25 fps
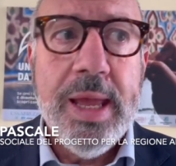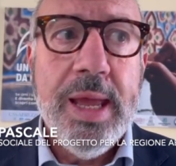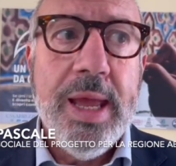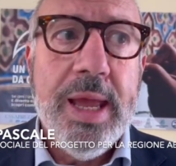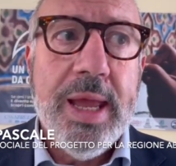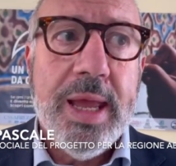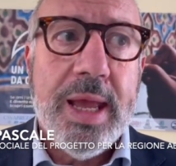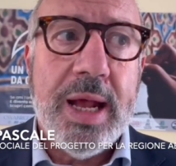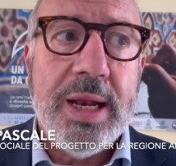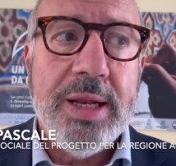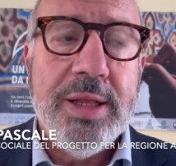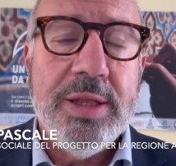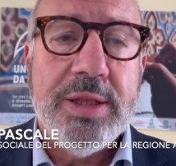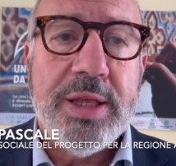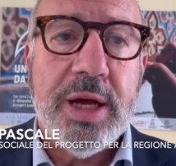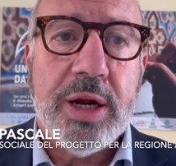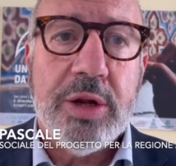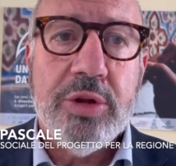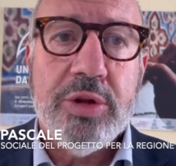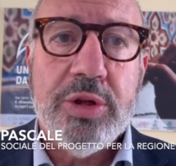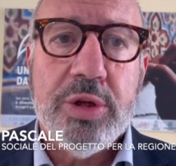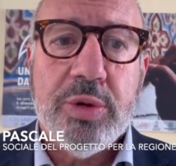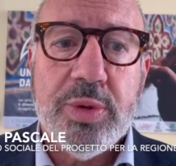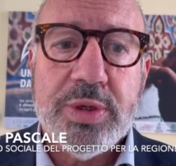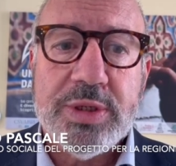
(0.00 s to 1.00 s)
e
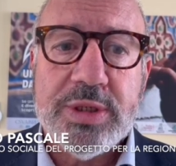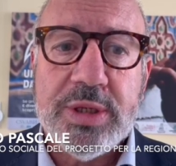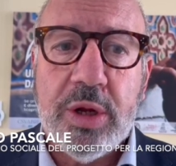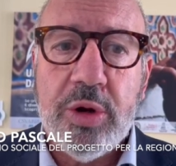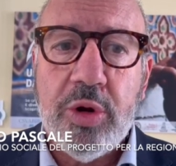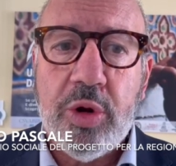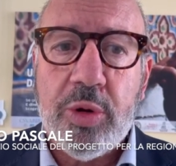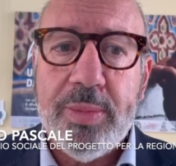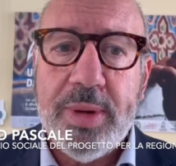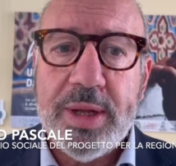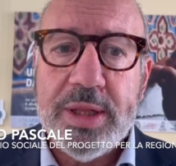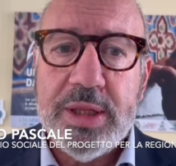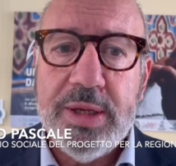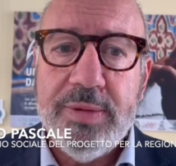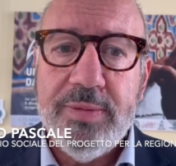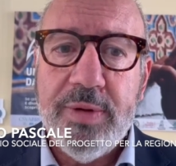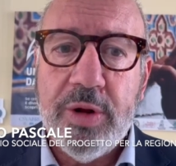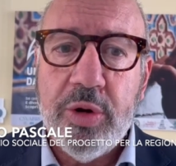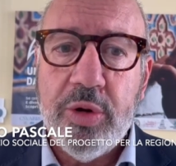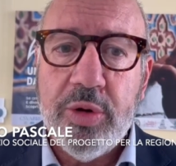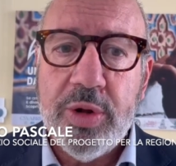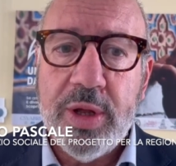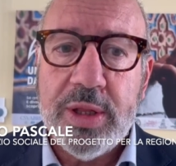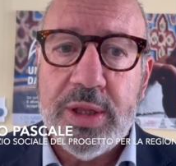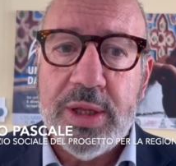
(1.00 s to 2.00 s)
all'interno di questa normativa
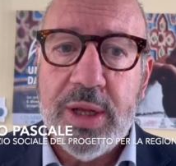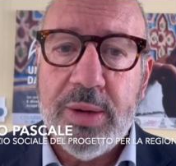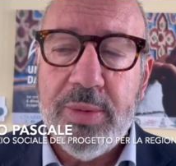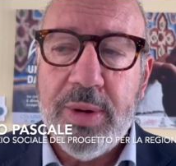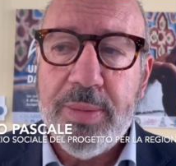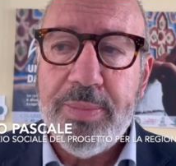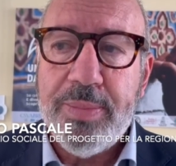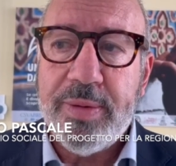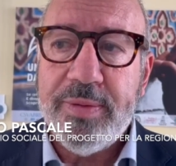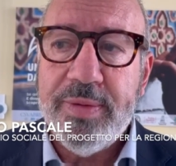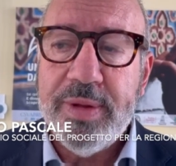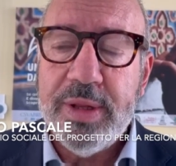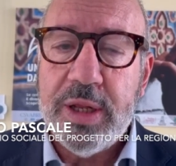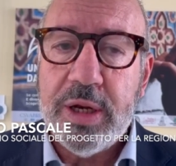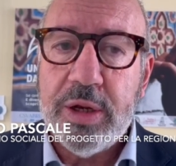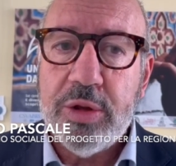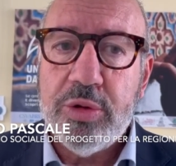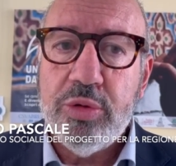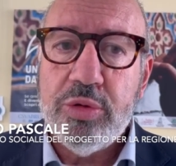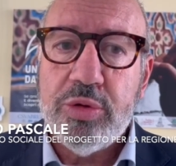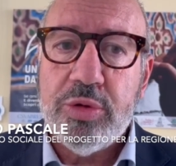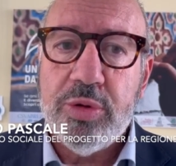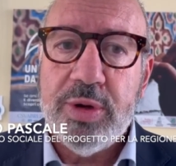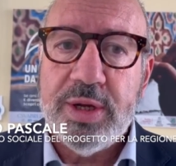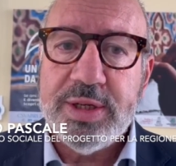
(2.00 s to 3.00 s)
noi andiamo a prevedere
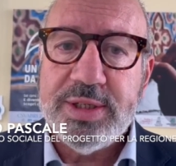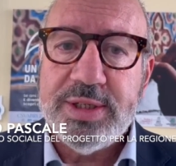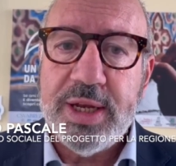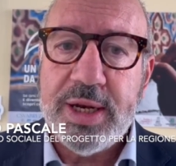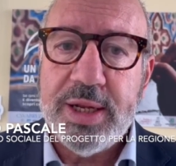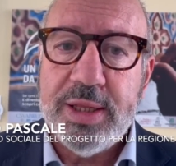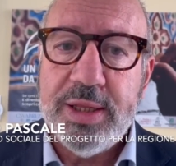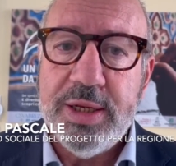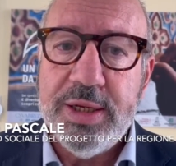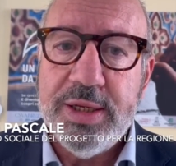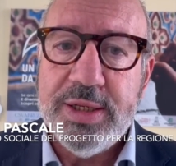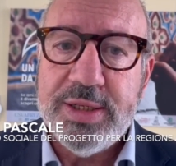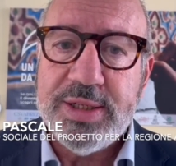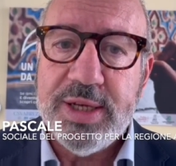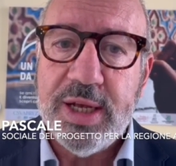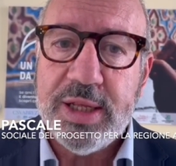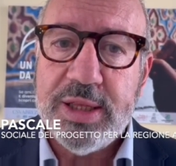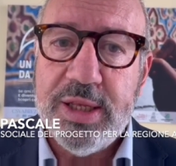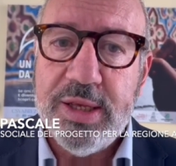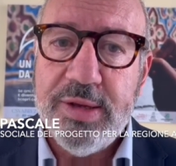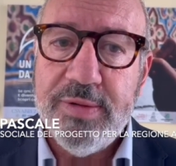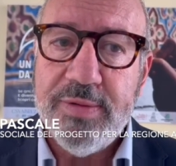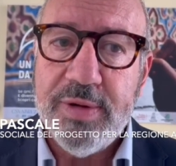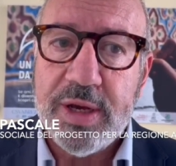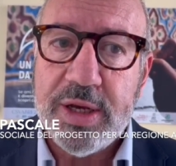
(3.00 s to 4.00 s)
tutta una serie di
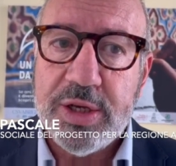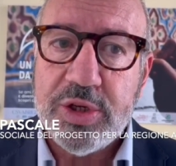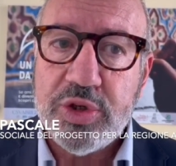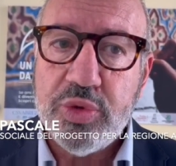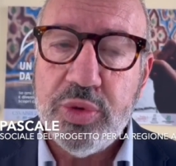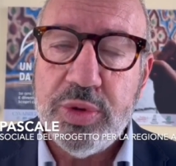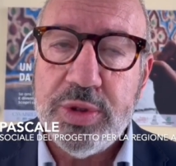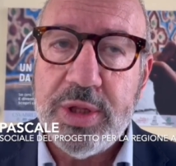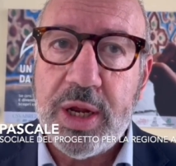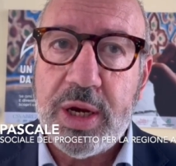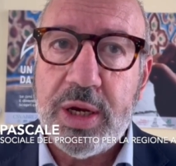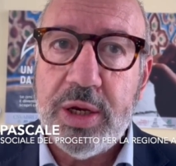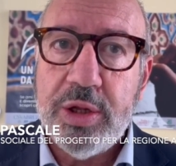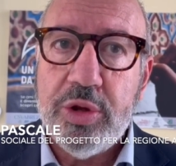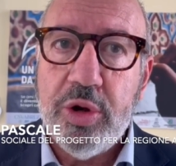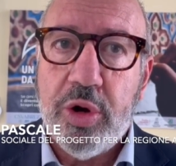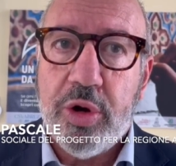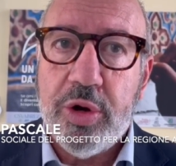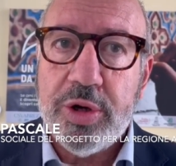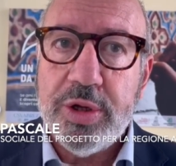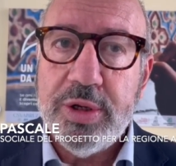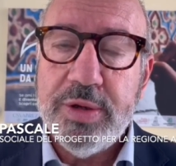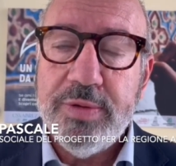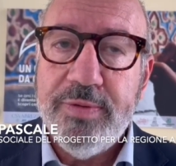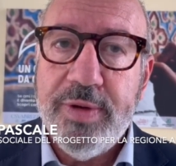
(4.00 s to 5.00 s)
iniziative che sui
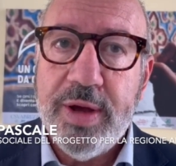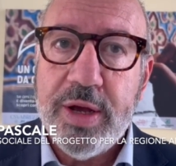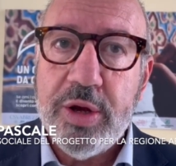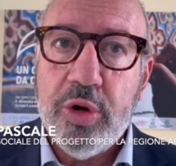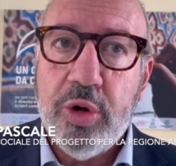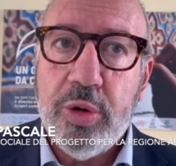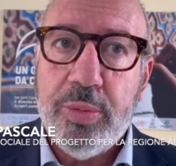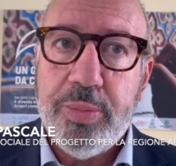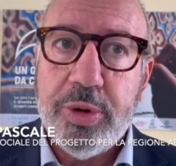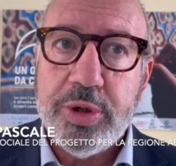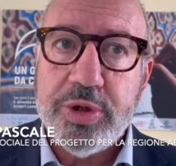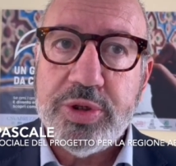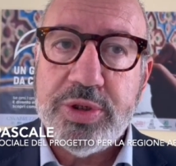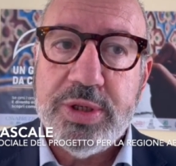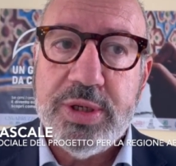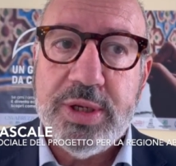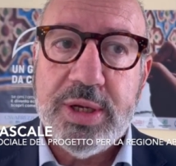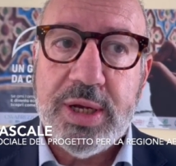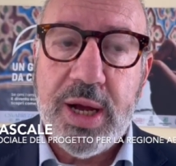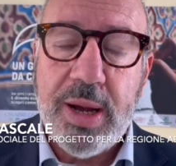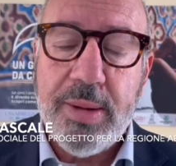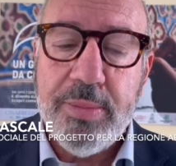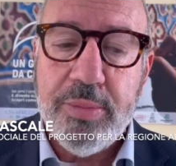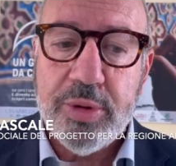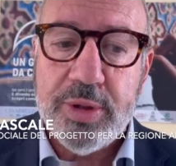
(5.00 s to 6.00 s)
territori vengono poste in
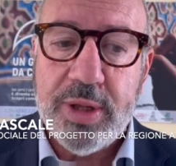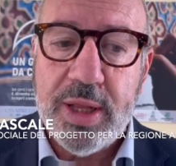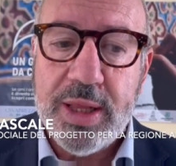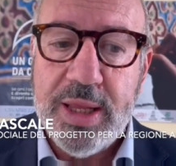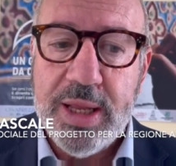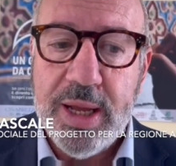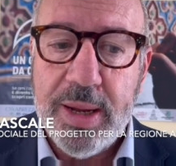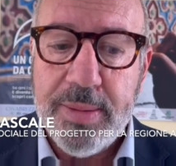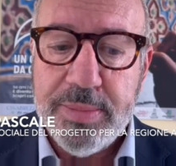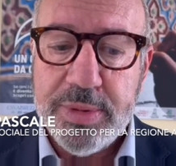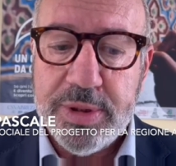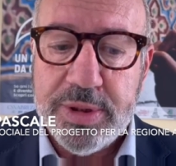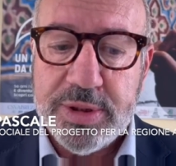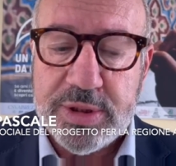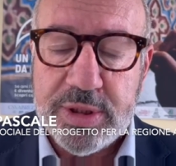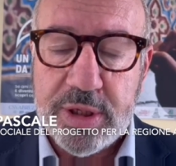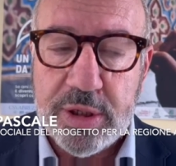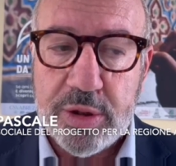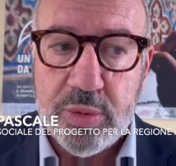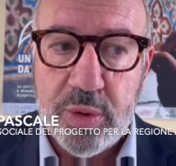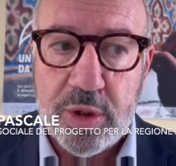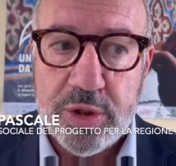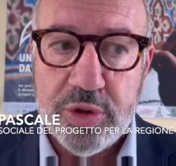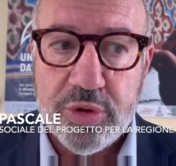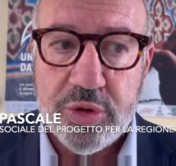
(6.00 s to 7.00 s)
campo dagli ambiti
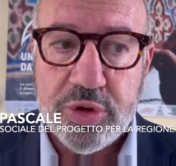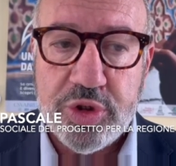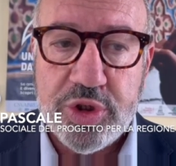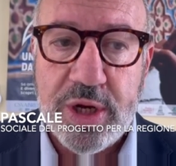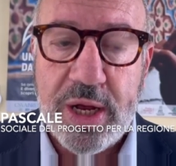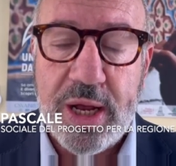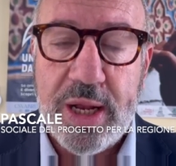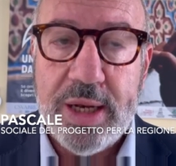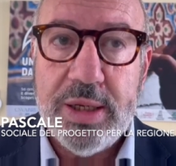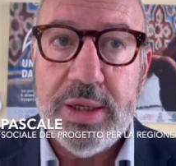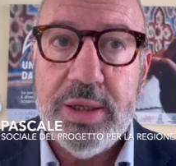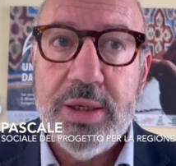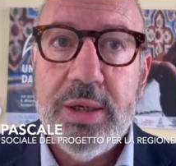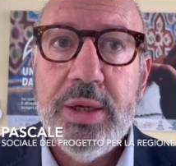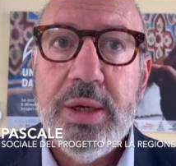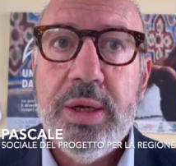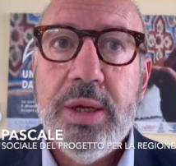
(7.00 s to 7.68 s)
strettuali sociali